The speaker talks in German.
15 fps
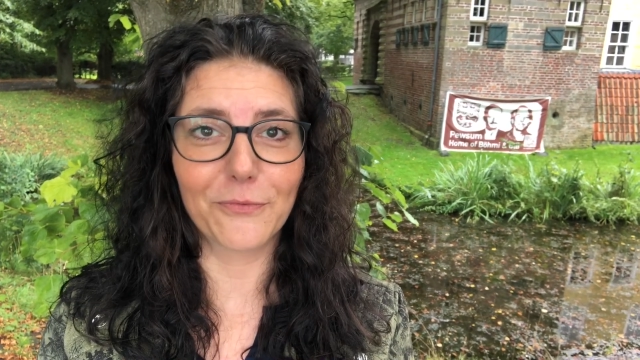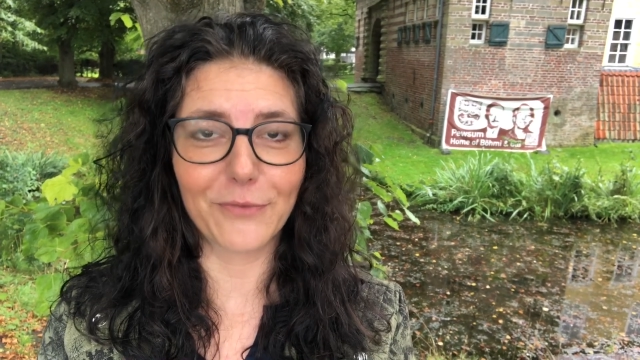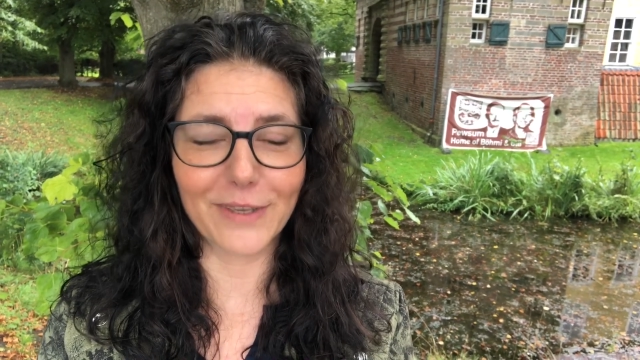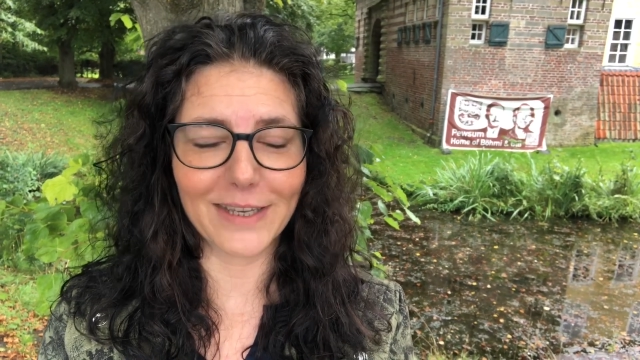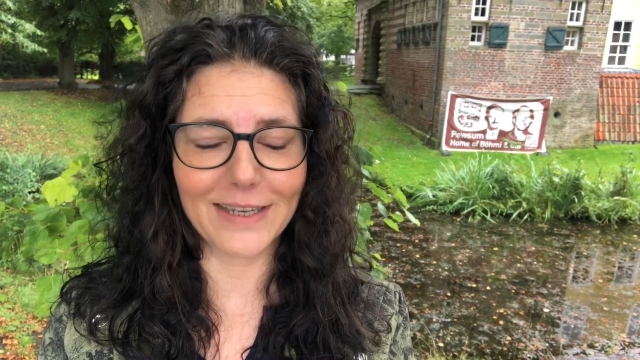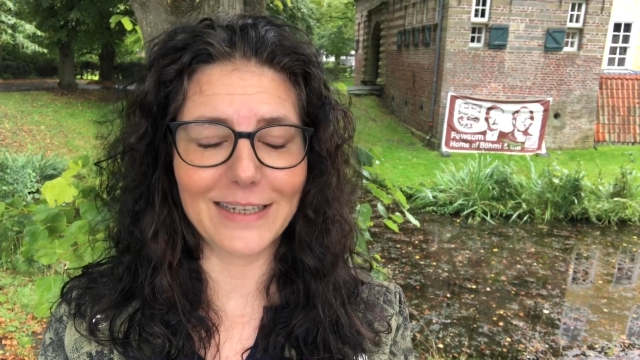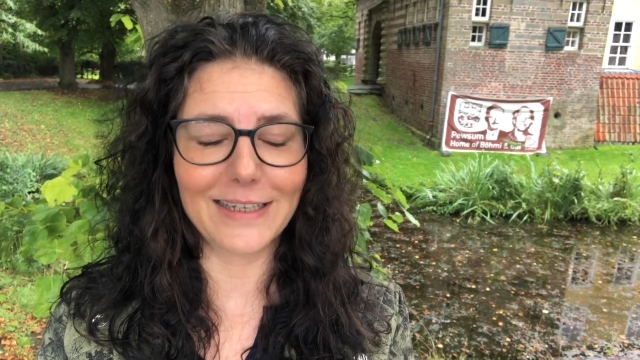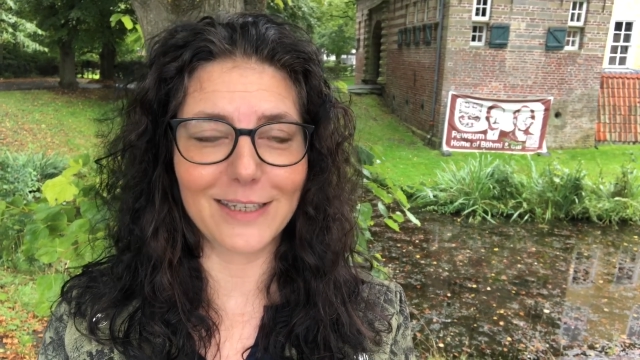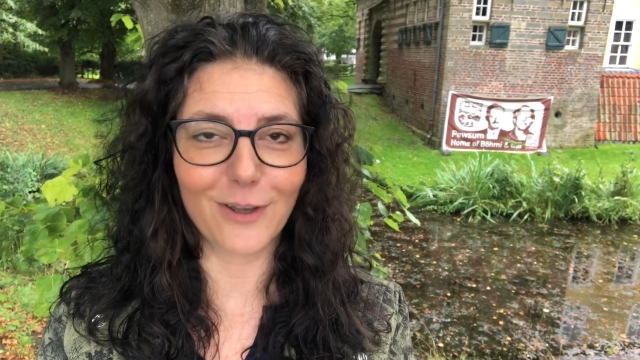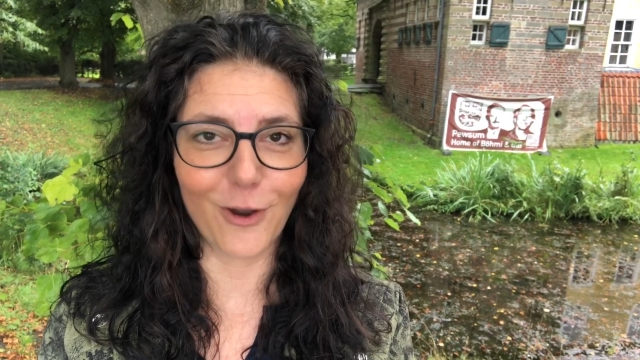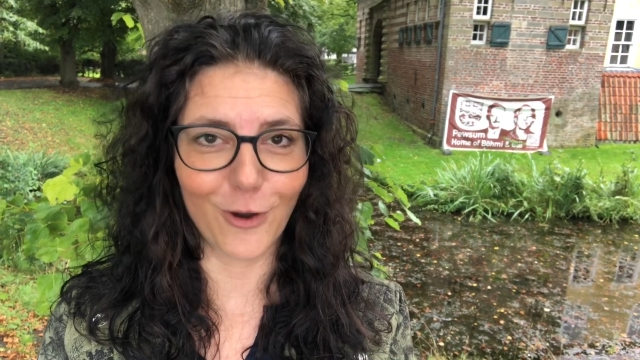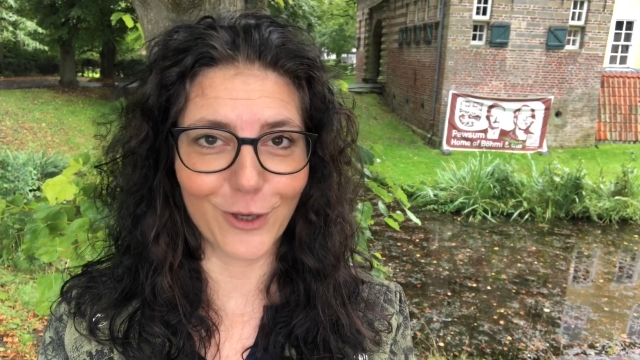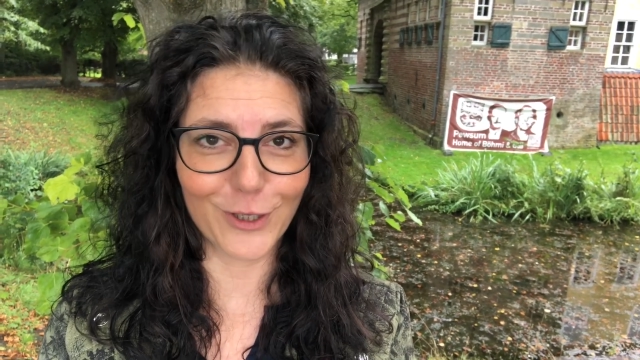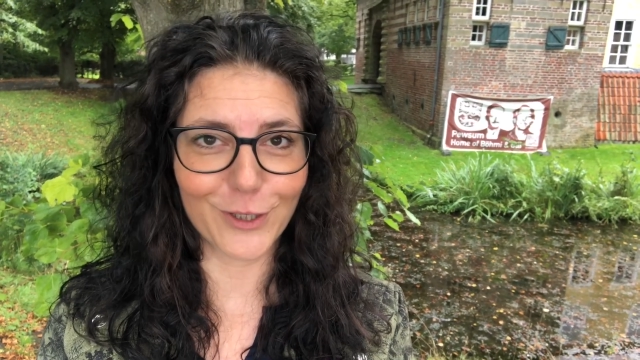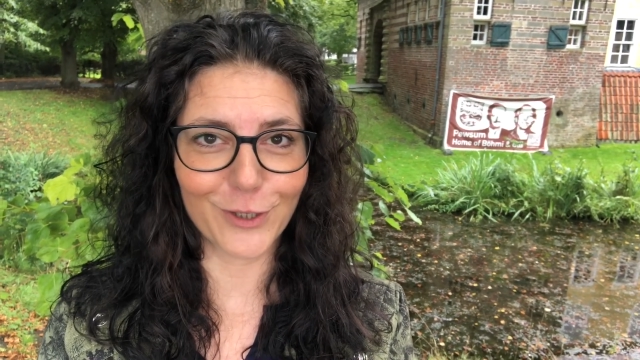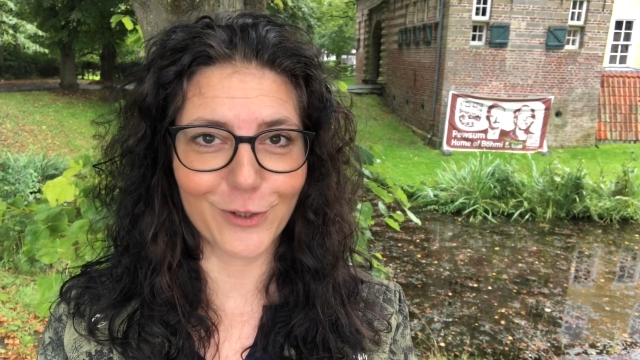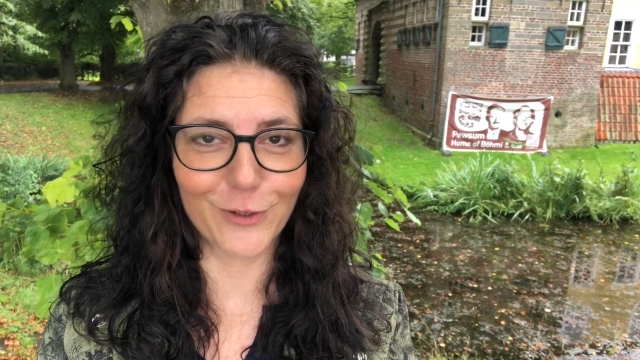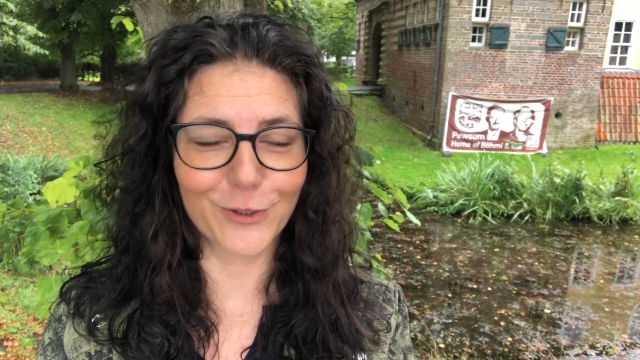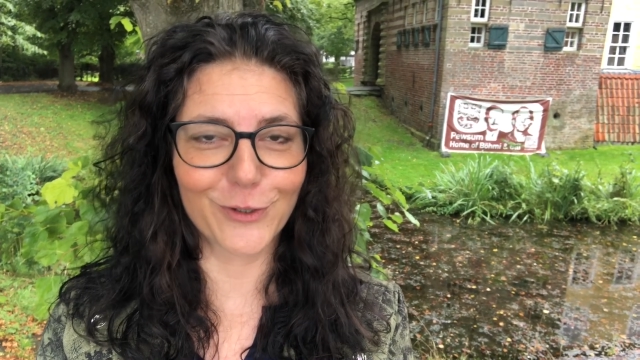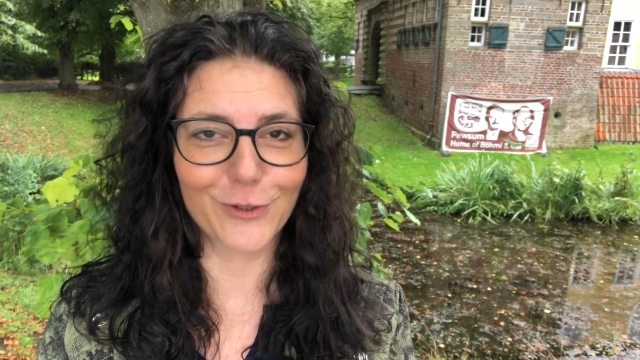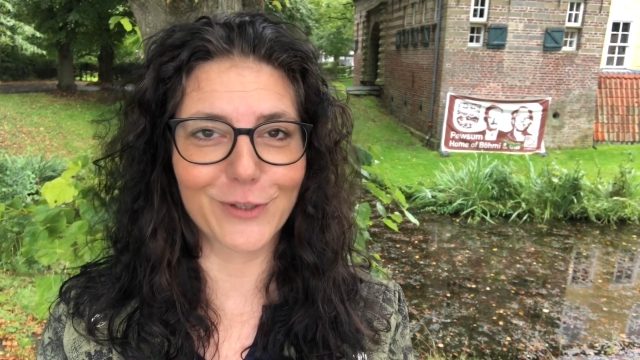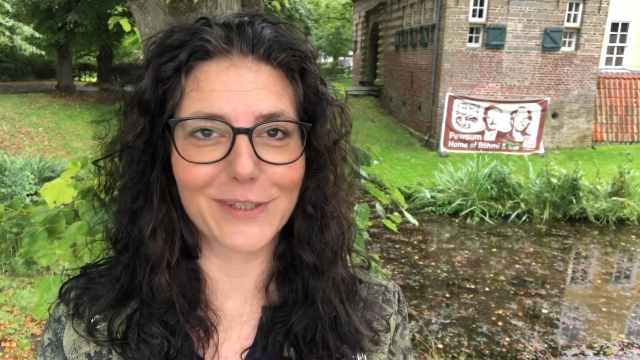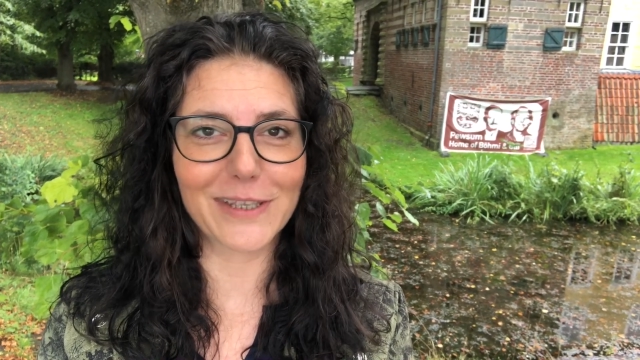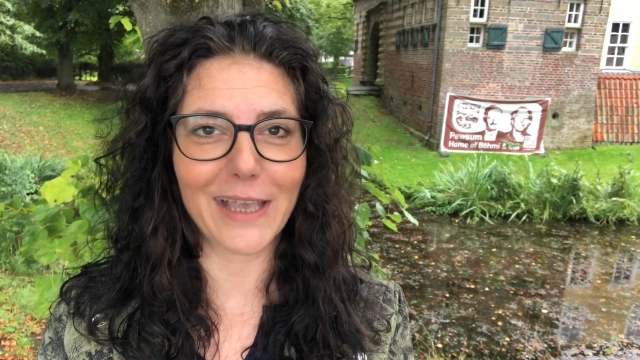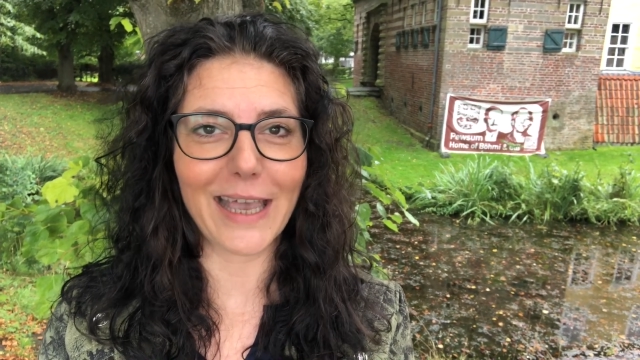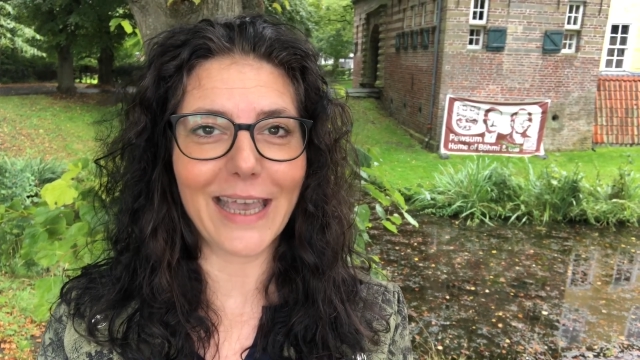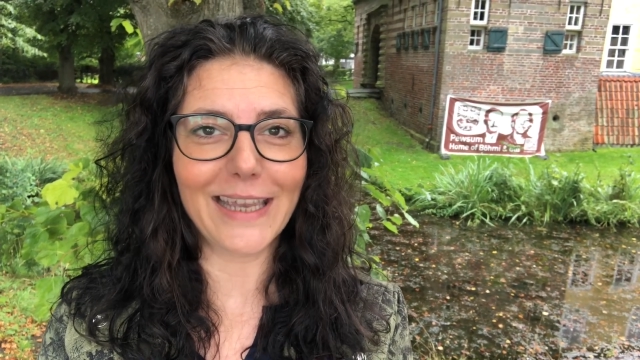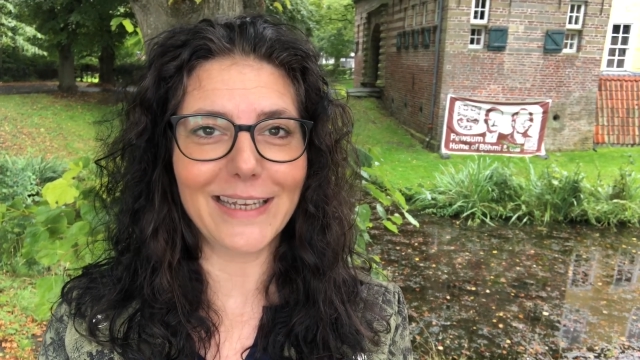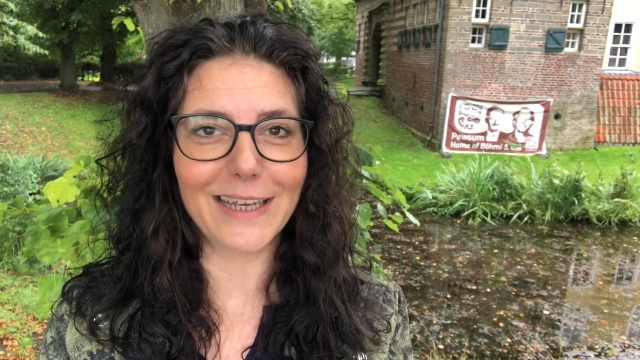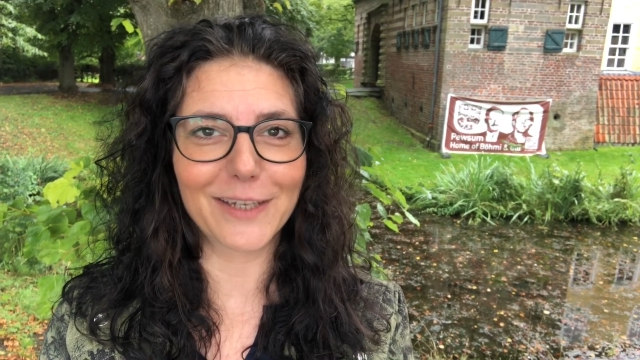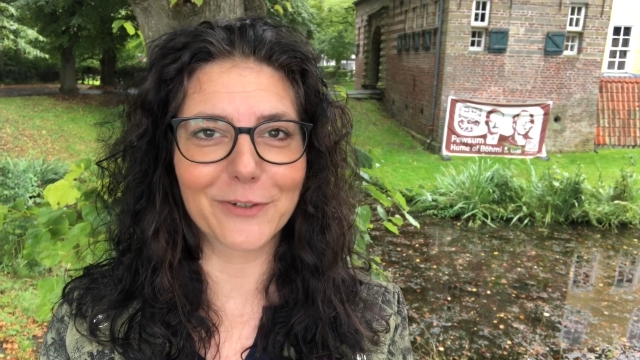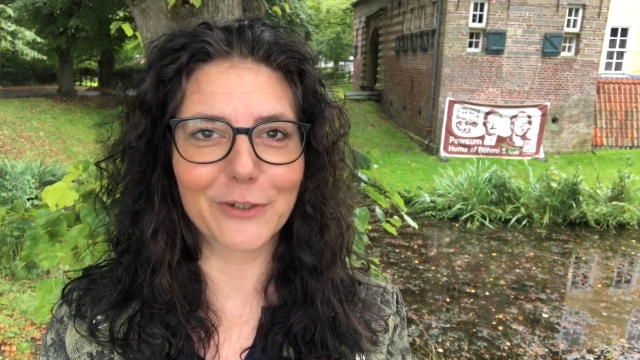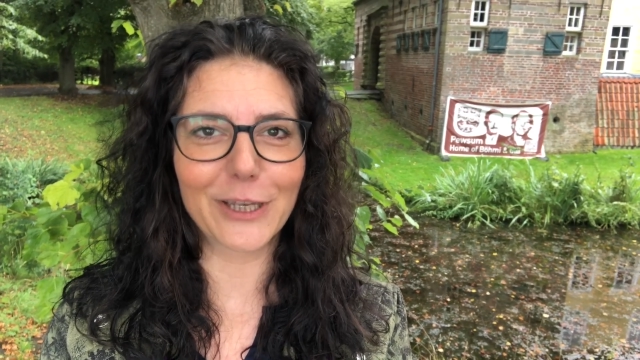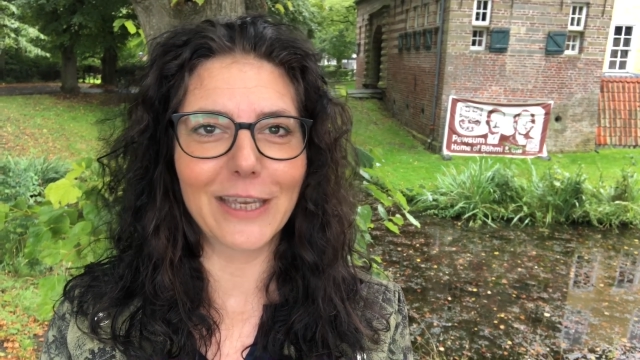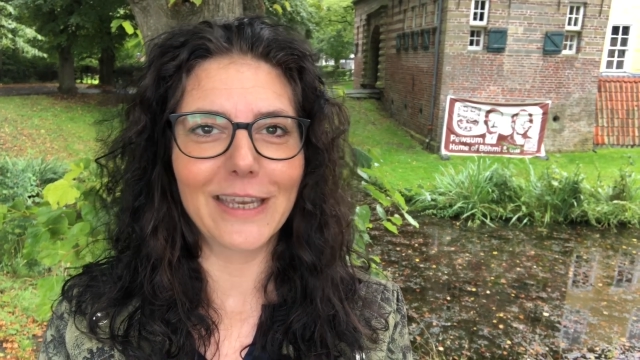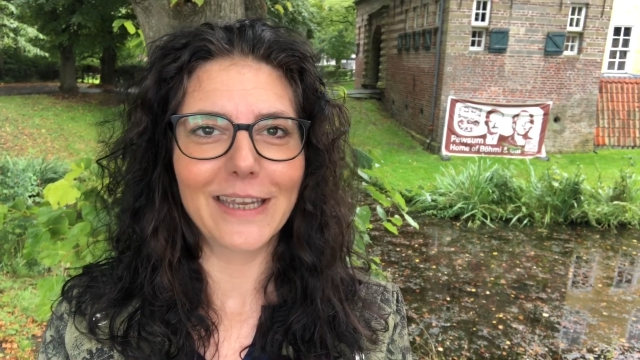wirklich euch und unsere Einladung